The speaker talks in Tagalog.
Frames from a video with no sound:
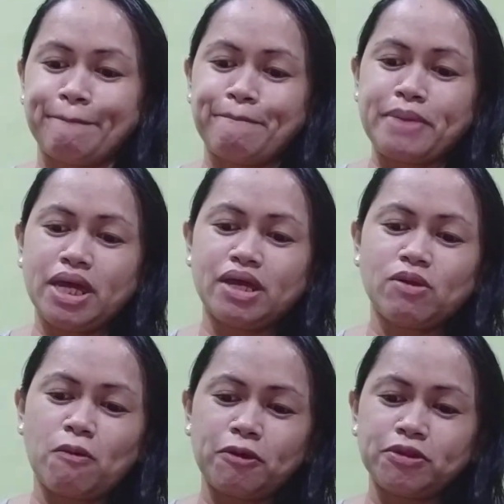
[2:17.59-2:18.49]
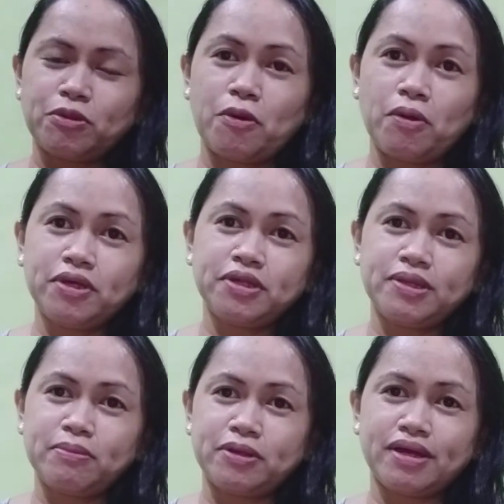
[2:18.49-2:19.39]
Pero ito,
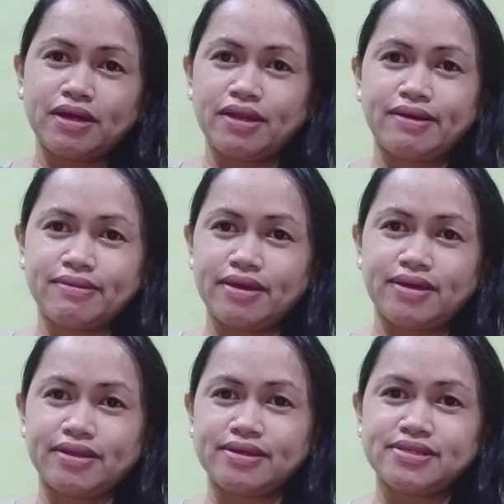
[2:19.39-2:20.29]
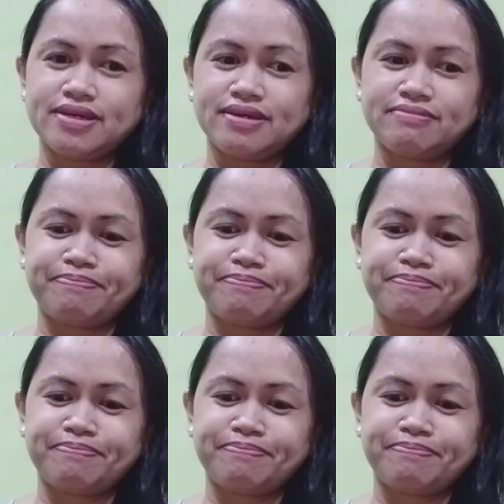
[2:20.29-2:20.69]
hindi mo na kailangan lagyan kasi